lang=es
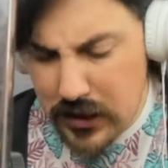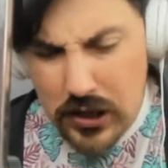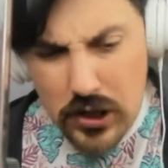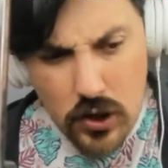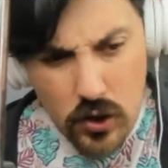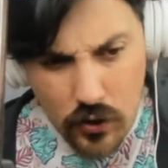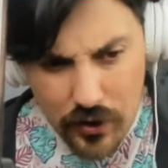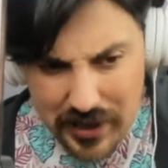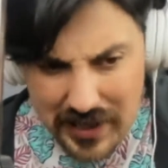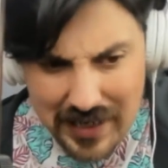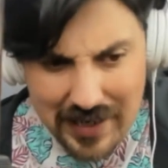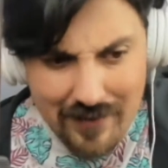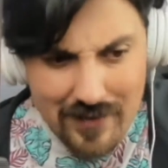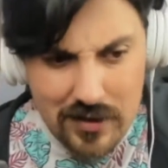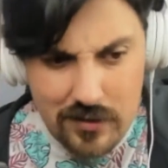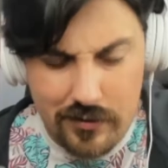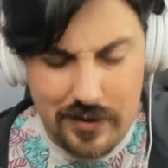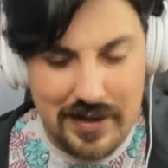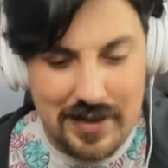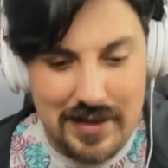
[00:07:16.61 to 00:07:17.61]
Lo odiaba,
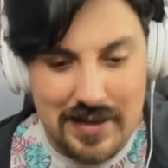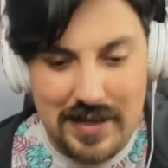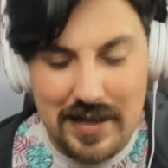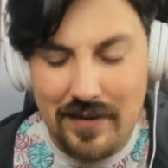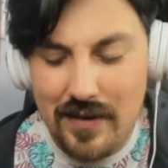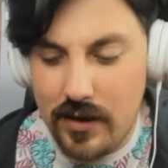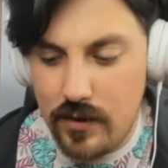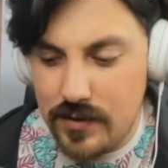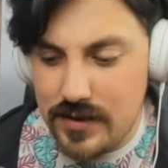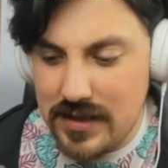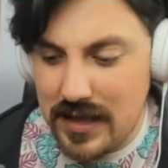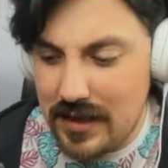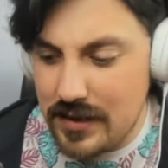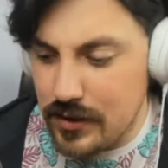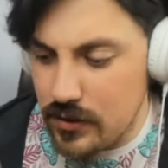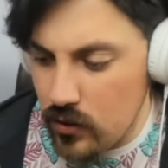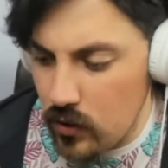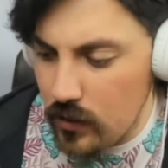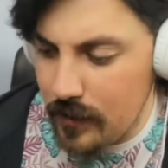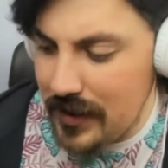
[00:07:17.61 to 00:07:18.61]
lo detestaba y usaba
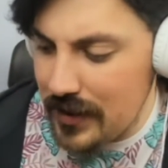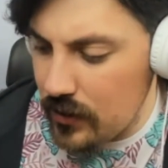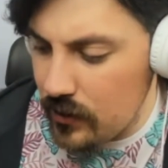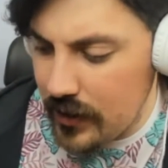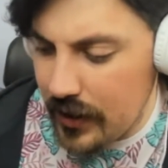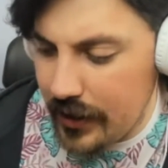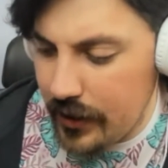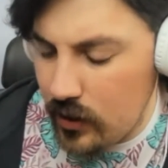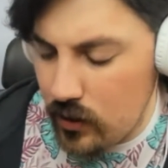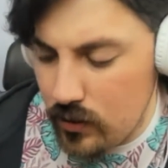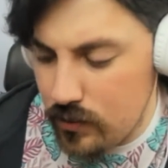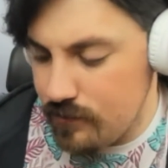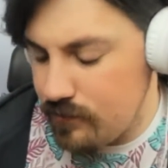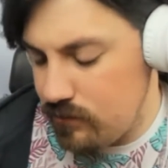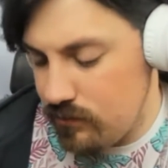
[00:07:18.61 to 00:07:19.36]
solo metro en horarios